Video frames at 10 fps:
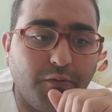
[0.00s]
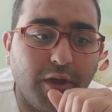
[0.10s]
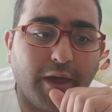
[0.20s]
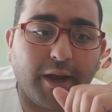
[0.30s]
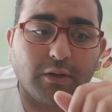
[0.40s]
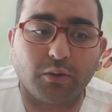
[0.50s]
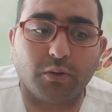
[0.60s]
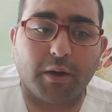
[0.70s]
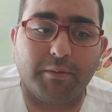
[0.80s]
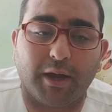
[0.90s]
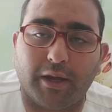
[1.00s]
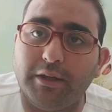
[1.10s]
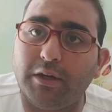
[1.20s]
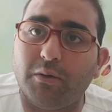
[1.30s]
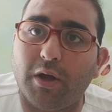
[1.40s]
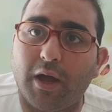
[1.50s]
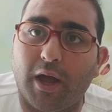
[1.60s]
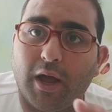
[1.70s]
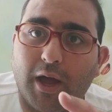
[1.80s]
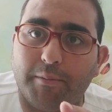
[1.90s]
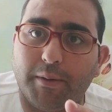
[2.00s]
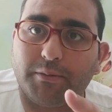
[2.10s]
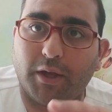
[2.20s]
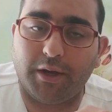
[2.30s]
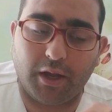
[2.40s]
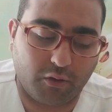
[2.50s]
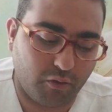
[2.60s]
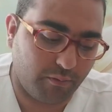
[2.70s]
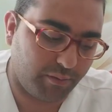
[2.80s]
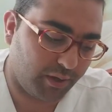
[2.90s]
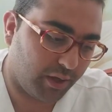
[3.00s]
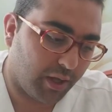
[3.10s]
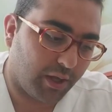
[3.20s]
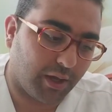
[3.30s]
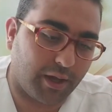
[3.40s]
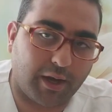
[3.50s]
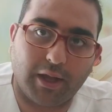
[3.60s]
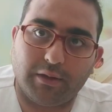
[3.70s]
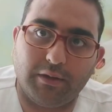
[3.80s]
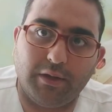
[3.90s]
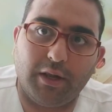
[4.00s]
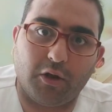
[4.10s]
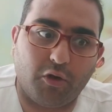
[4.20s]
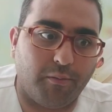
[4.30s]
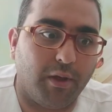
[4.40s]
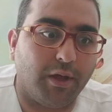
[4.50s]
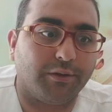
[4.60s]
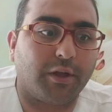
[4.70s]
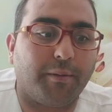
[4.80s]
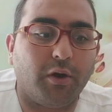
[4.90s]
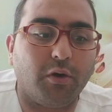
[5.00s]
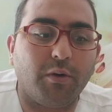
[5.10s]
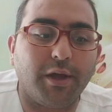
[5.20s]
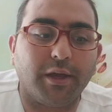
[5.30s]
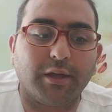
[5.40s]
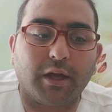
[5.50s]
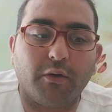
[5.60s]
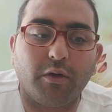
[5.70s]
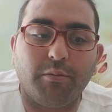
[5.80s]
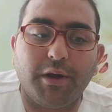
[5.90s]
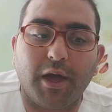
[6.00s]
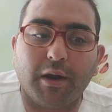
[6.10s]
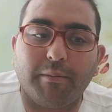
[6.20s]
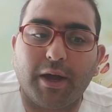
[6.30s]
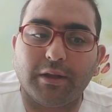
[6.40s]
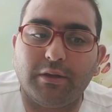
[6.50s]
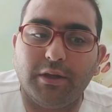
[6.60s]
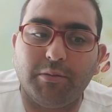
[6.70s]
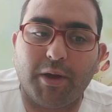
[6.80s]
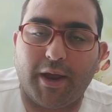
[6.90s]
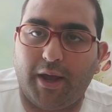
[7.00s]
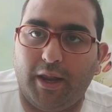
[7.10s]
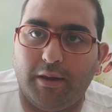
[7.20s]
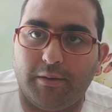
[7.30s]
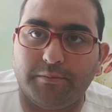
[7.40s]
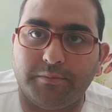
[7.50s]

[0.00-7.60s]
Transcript: فقرأته قبل قليل وأحببت أن أقوم بقراءته لكم طبعا هو يتكون من أربعة مراحل